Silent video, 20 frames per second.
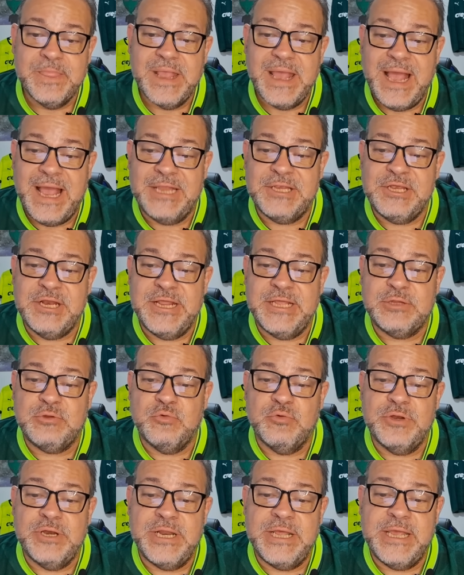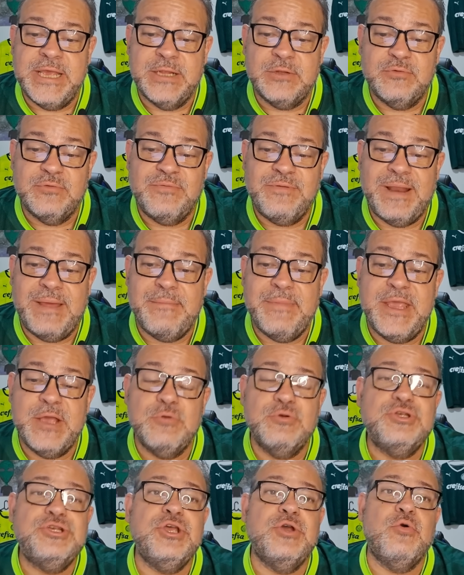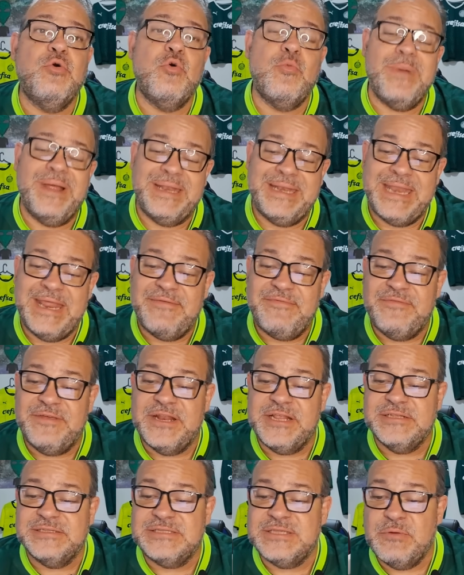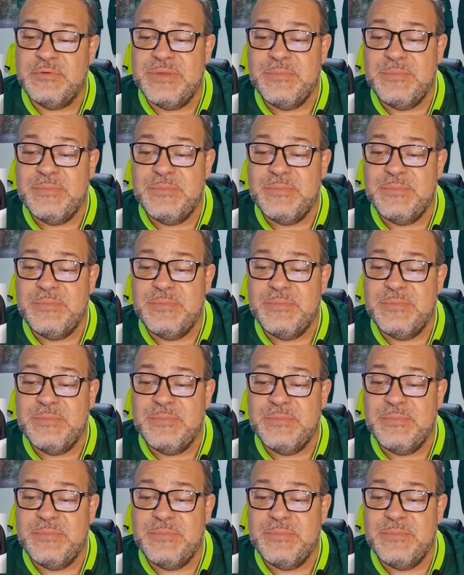a diretoria do Flamengo chegou a uma definição